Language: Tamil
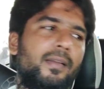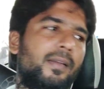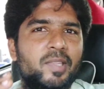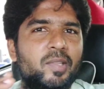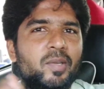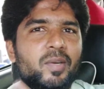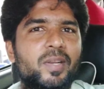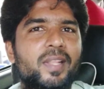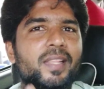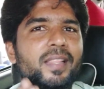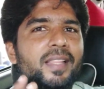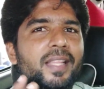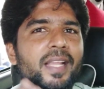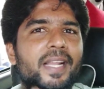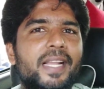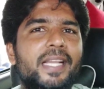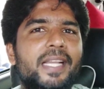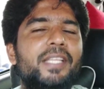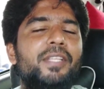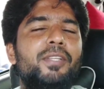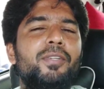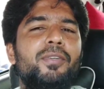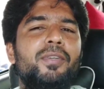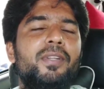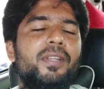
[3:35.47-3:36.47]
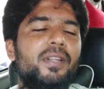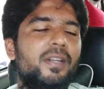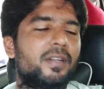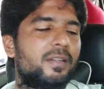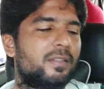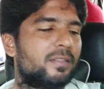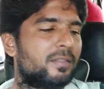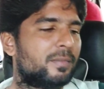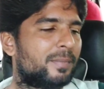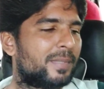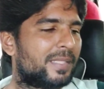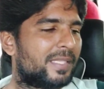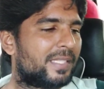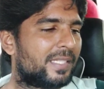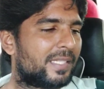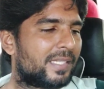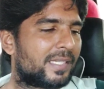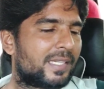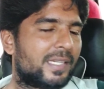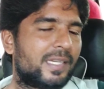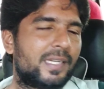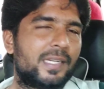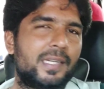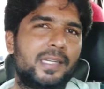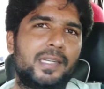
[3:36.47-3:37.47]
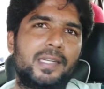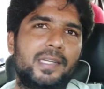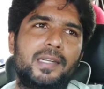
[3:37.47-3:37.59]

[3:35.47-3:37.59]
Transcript: இதோட நெகட்டிவ் என்னன்னு வந்து பார்த்தீங்கன்னா